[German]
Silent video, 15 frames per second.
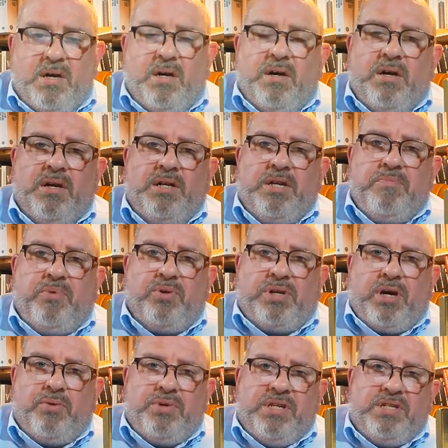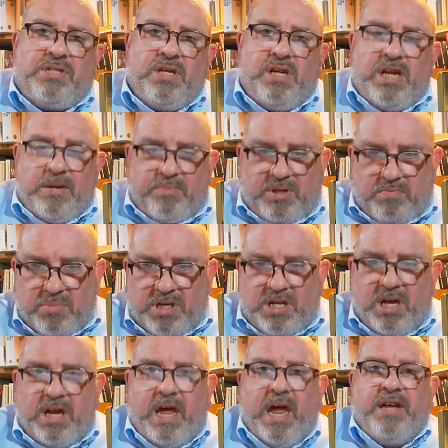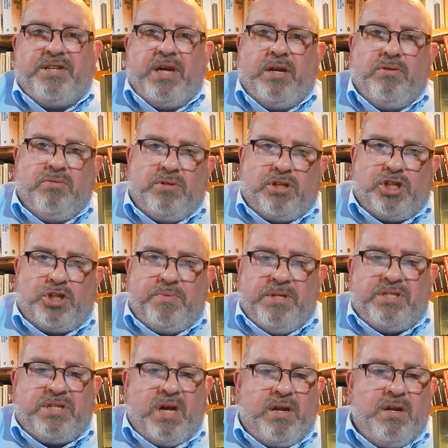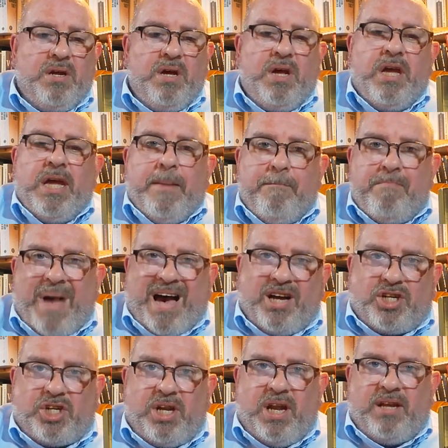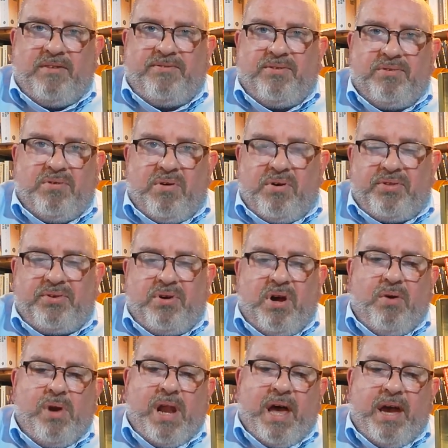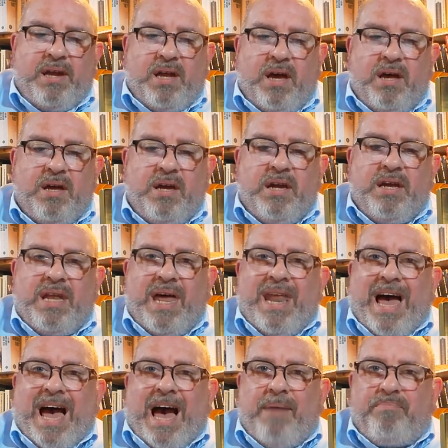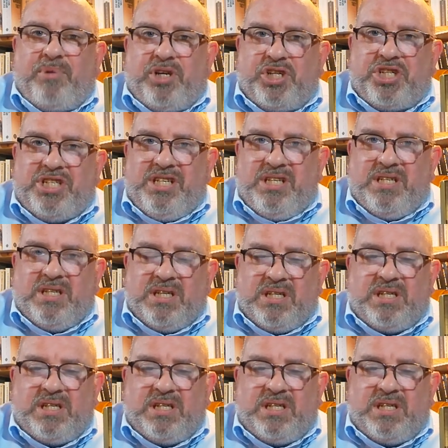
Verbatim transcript: Äh, die Protagonistin lebt mit ihren Eltern und Geschwistern im Marschland von North Carolina in einer abgeschiedenen